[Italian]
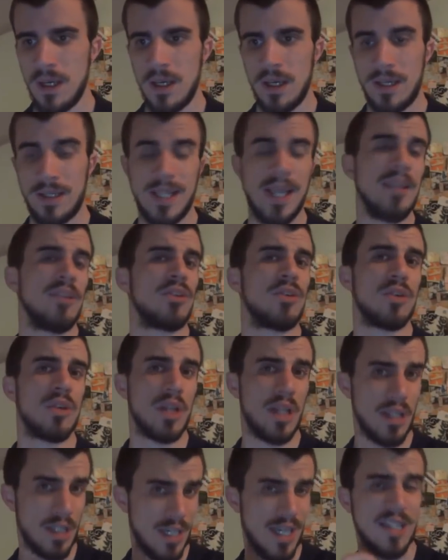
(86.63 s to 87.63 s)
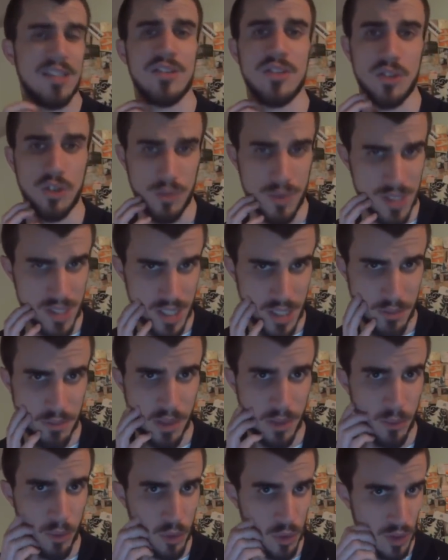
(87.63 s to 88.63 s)
Intanto ringrazio come
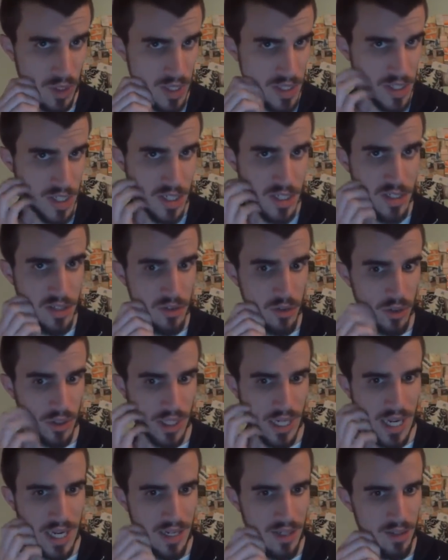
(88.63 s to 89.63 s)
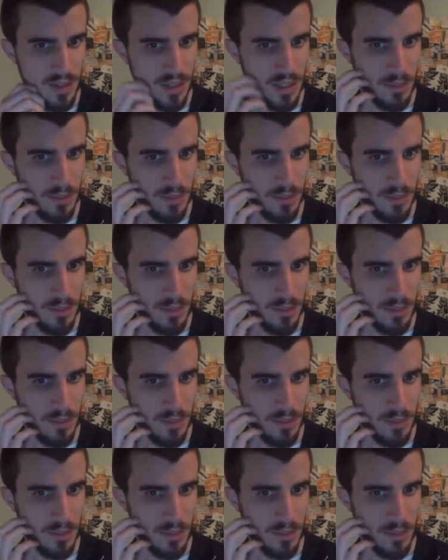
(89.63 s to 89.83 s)
sempre il mondo calcistico che